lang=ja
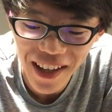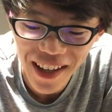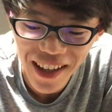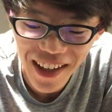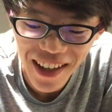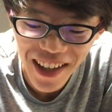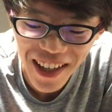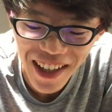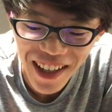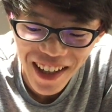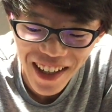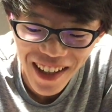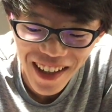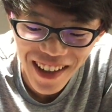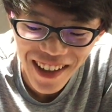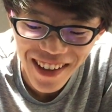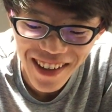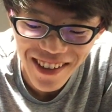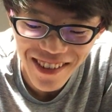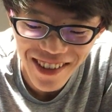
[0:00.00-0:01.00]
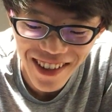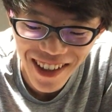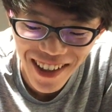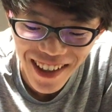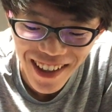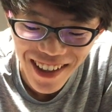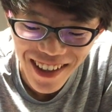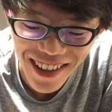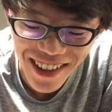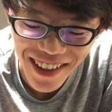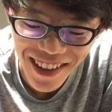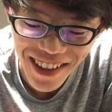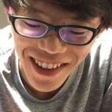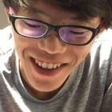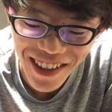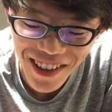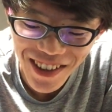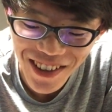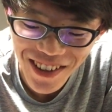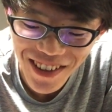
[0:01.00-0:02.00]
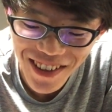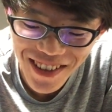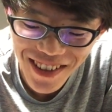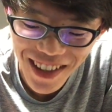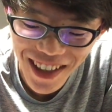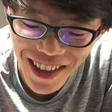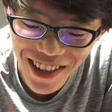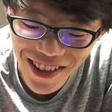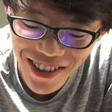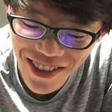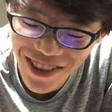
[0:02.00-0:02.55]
えー、なんだろうな。あ